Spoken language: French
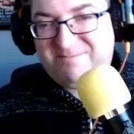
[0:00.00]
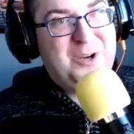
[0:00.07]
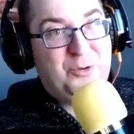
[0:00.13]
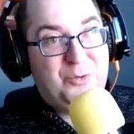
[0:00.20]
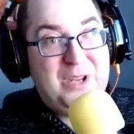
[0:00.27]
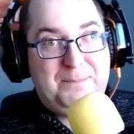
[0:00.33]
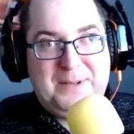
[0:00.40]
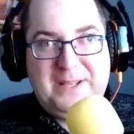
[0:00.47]

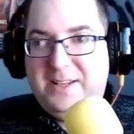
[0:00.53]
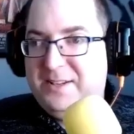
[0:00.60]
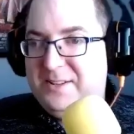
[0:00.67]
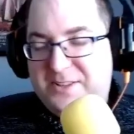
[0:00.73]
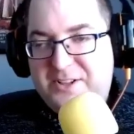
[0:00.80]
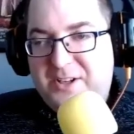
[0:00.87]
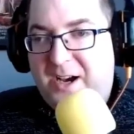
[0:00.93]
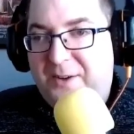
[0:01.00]
oui, puis
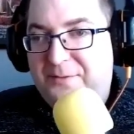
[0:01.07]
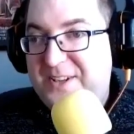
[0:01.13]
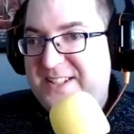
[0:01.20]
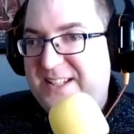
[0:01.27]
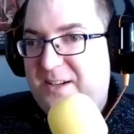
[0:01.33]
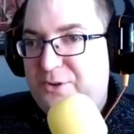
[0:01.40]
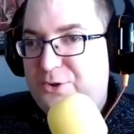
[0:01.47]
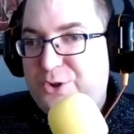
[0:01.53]
euh, en
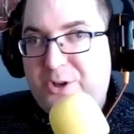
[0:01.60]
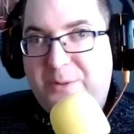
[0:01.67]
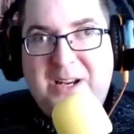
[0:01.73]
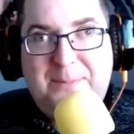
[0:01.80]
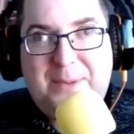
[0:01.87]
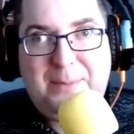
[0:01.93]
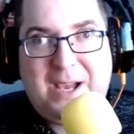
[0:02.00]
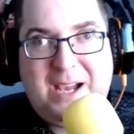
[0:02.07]
faisant justement
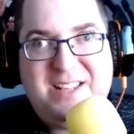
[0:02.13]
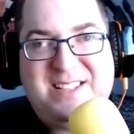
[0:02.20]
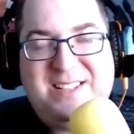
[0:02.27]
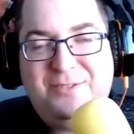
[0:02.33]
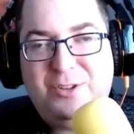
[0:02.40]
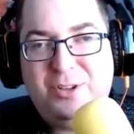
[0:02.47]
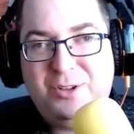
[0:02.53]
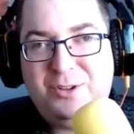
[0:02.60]
les
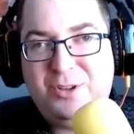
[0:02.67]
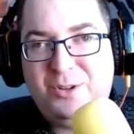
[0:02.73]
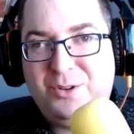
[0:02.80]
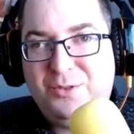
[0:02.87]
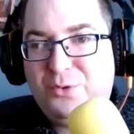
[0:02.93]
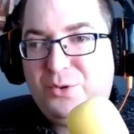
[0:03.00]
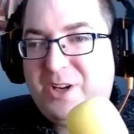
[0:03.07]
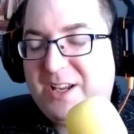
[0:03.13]
préparatifs de,
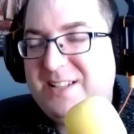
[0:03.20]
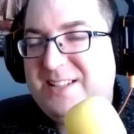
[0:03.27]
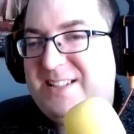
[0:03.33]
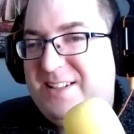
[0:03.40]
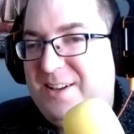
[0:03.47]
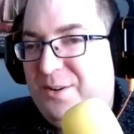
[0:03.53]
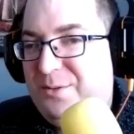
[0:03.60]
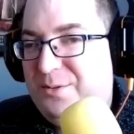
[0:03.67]
vos
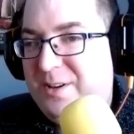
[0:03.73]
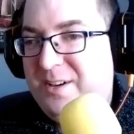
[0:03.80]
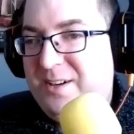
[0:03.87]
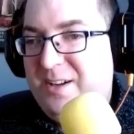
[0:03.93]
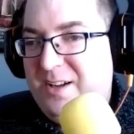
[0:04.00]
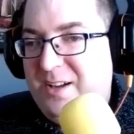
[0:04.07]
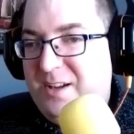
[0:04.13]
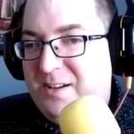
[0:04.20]
questions, euh,
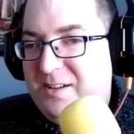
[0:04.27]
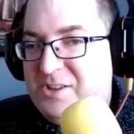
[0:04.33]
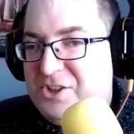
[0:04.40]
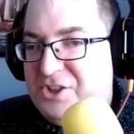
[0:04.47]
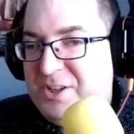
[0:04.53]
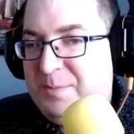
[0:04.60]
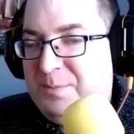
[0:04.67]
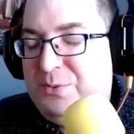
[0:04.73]

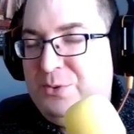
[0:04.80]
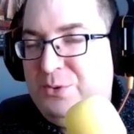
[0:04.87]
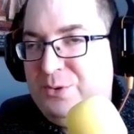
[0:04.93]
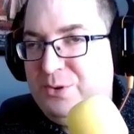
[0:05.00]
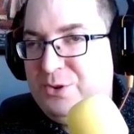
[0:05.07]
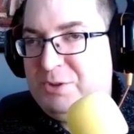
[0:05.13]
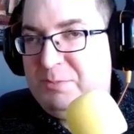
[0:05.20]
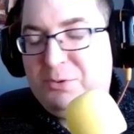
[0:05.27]
j'ai
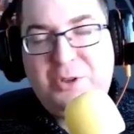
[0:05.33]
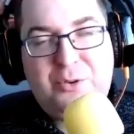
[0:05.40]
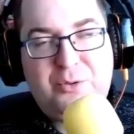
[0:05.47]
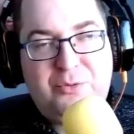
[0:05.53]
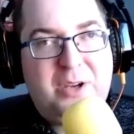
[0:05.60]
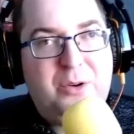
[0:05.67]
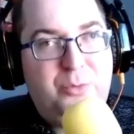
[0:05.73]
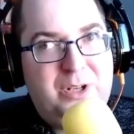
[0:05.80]
pu, pu
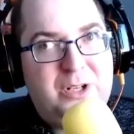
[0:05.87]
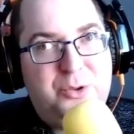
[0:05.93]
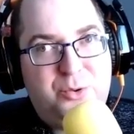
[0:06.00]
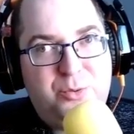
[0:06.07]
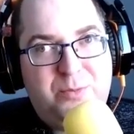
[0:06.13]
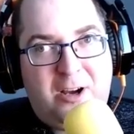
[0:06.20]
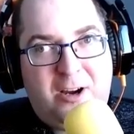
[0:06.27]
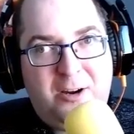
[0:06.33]
découvrir, oui, le
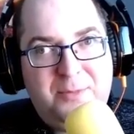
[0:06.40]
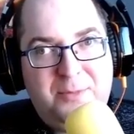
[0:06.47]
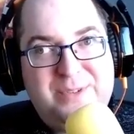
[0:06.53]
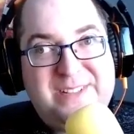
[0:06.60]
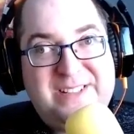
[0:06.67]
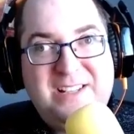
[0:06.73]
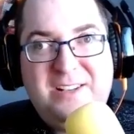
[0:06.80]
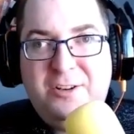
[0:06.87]
doubleur, mais
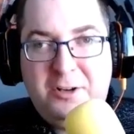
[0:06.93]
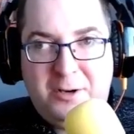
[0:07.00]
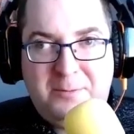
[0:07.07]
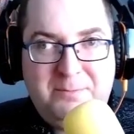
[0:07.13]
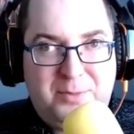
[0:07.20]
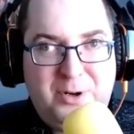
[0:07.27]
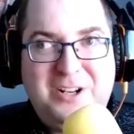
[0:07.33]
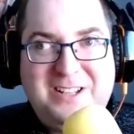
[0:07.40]
aussi
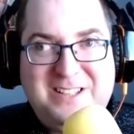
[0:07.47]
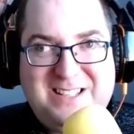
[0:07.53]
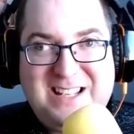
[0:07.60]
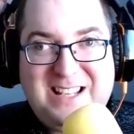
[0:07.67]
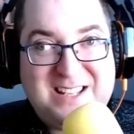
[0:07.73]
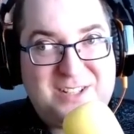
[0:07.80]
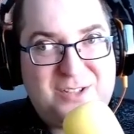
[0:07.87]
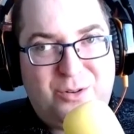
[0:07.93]
l'homme
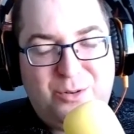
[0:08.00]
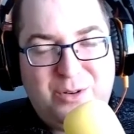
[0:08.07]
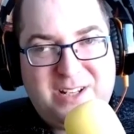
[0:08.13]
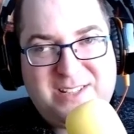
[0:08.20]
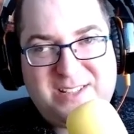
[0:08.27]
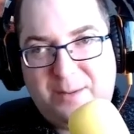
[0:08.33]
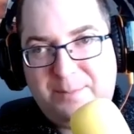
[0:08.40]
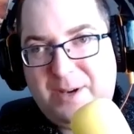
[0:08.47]
politique. Et ça, on
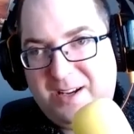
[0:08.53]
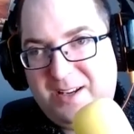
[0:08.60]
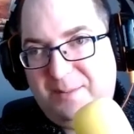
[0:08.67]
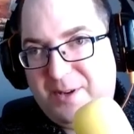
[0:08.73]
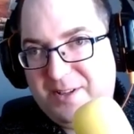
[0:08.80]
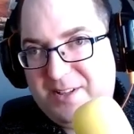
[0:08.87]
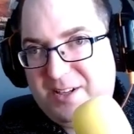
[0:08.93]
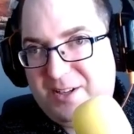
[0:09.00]
risque d'en parler
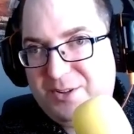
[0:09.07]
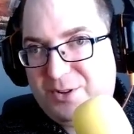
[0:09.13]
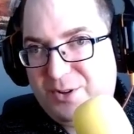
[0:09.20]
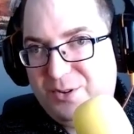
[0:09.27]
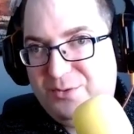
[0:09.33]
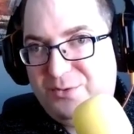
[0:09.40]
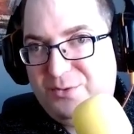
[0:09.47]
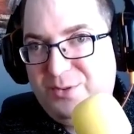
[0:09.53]
pendant
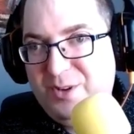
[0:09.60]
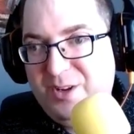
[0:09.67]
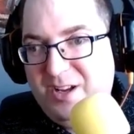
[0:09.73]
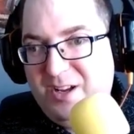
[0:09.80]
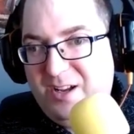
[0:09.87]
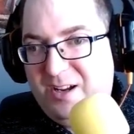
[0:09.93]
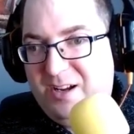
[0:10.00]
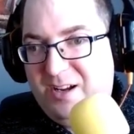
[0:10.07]
l'entrevue.
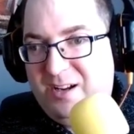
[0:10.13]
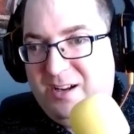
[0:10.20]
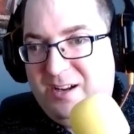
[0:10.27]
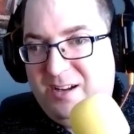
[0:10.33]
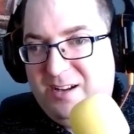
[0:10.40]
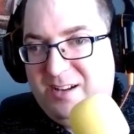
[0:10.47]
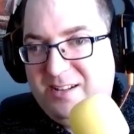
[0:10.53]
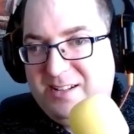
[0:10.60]

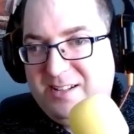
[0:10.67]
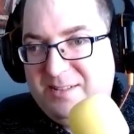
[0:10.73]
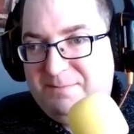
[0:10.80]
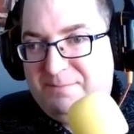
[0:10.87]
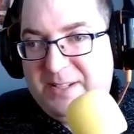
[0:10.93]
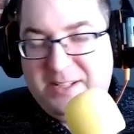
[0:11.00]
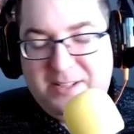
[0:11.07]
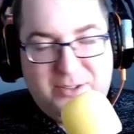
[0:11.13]

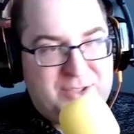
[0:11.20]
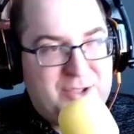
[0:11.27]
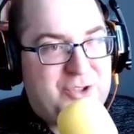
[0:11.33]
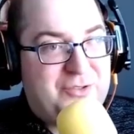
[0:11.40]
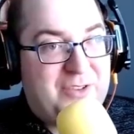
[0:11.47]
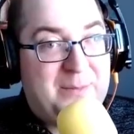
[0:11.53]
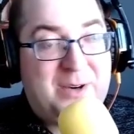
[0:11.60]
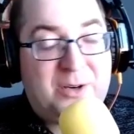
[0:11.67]
Puis ça, je
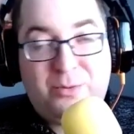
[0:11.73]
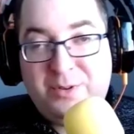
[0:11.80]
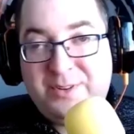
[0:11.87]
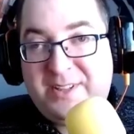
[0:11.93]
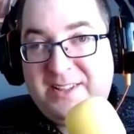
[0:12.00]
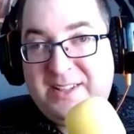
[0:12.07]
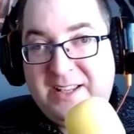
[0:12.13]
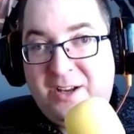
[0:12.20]
suis vraiment
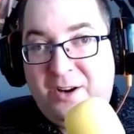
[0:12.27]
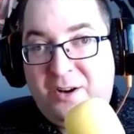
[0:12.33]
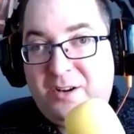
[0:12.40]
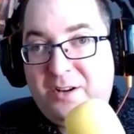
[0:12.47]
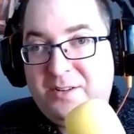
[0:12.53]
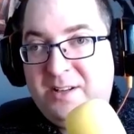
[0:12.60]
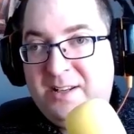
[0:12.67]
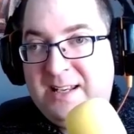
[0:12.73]
content.
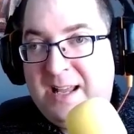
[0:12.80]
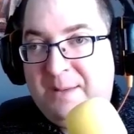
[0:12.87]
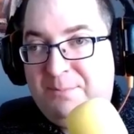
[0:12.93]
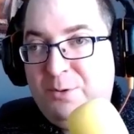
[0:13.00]
D'ailleurs, la